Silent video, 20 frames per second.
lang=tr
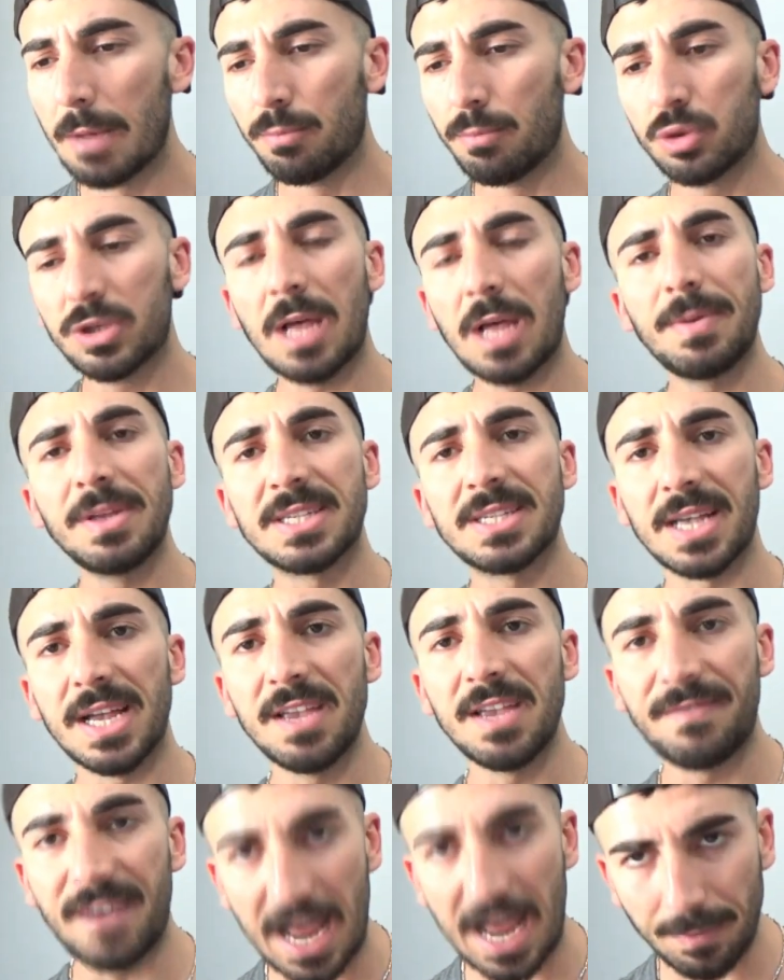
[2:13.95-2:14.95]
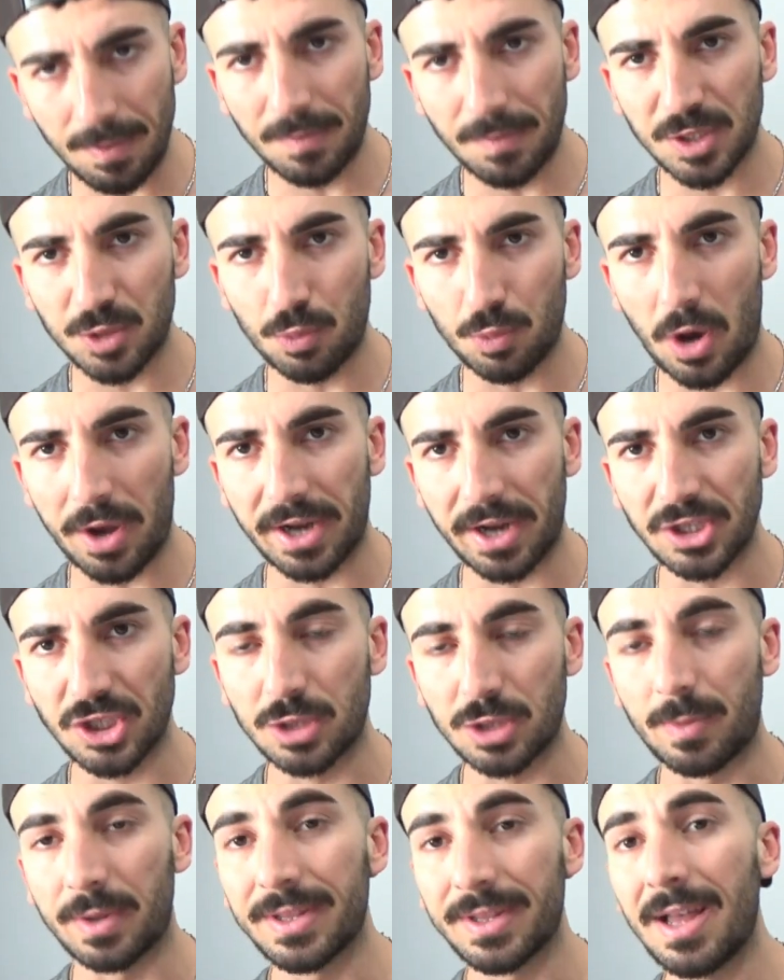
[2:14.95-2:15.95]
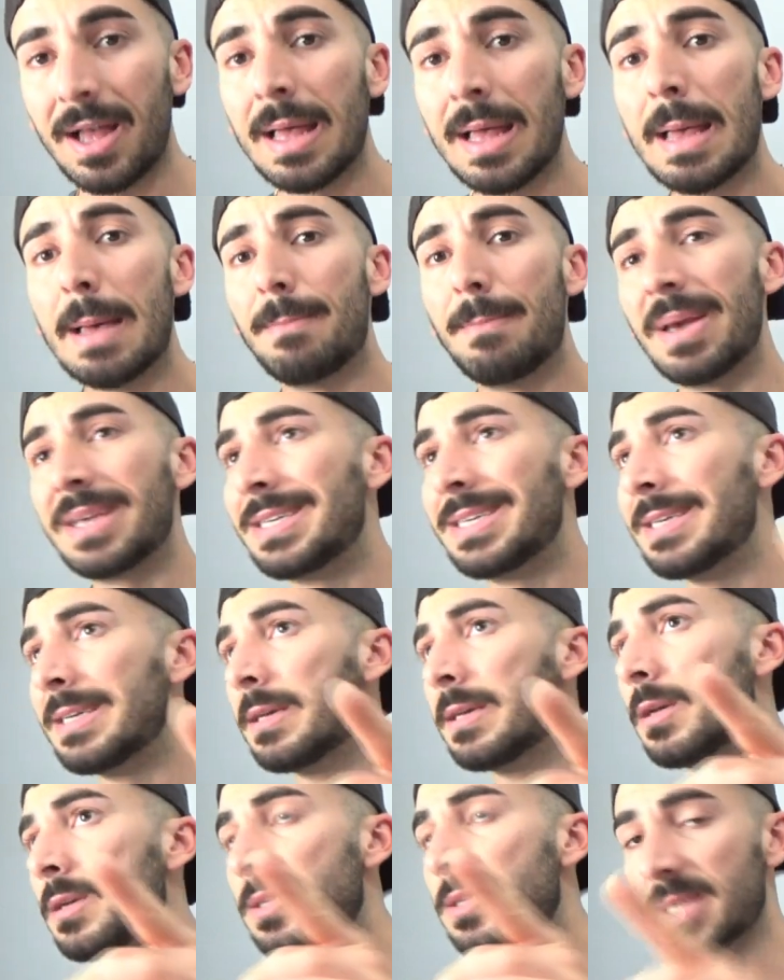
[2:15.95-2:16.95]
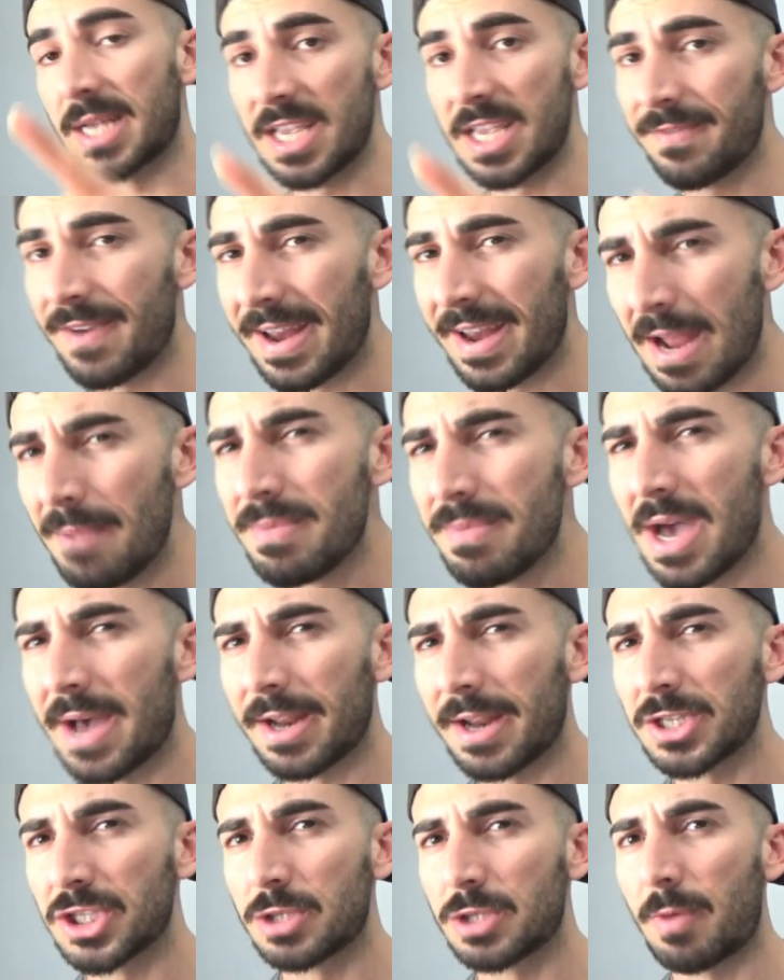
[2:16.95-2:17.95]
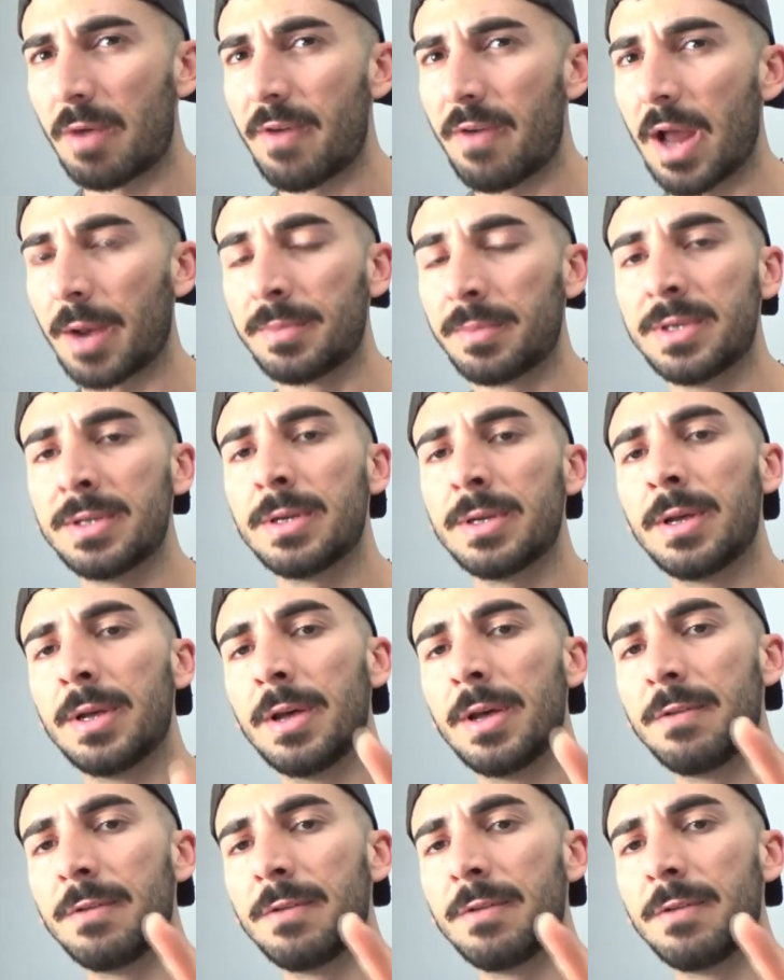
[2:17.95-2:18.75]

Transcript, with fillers: Burada bir sayı vermemiş bu araştırmada. Peki sayı veren bir araştırma var mı?